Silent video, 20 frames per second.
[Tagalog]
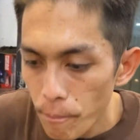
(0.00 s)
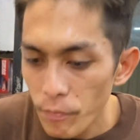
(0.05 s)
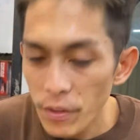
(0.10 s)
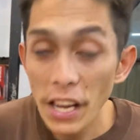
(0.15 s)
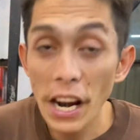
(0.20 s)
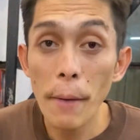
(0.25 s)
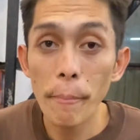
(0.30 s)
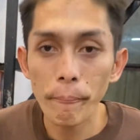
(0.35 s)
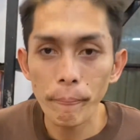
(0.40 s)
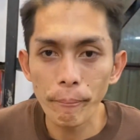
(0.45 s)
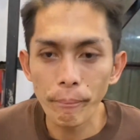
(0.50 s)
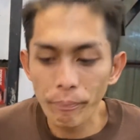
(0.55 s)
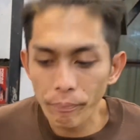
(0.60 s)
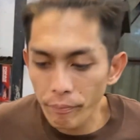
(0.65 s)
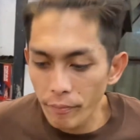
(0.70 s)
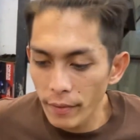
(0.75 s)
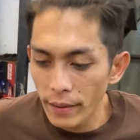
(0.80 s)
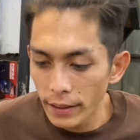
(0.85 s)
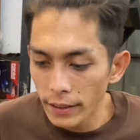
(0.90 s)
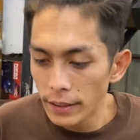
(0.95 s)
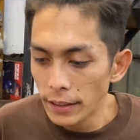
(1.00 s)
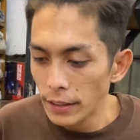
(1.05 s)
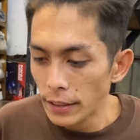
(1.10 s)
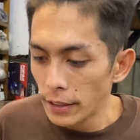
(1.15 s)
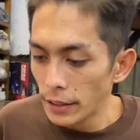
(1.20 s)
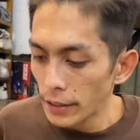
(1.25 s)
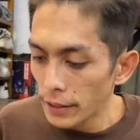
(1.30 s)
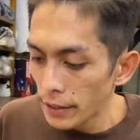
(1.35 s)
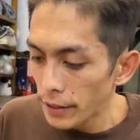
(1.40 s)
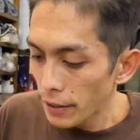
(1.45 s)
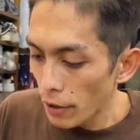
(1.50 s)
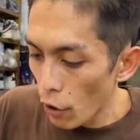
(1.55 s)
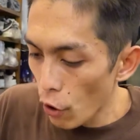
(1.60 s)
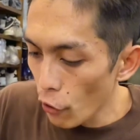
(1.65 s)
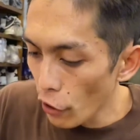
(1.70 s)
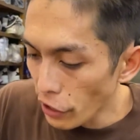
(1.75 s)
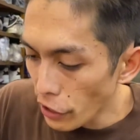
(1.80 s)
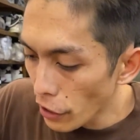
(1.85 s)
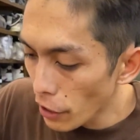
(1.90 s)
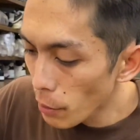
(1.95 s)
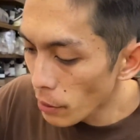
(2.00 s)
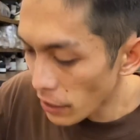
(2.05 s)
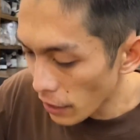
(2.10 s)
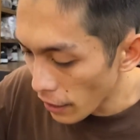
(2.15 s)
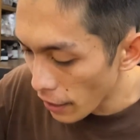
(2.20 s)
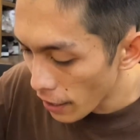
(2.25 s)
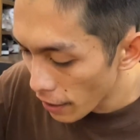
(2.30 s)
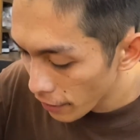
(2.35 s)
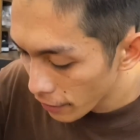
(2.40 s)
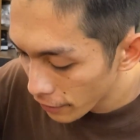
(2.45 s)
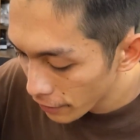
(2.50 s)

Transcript: Tara! Okay din naman talaga.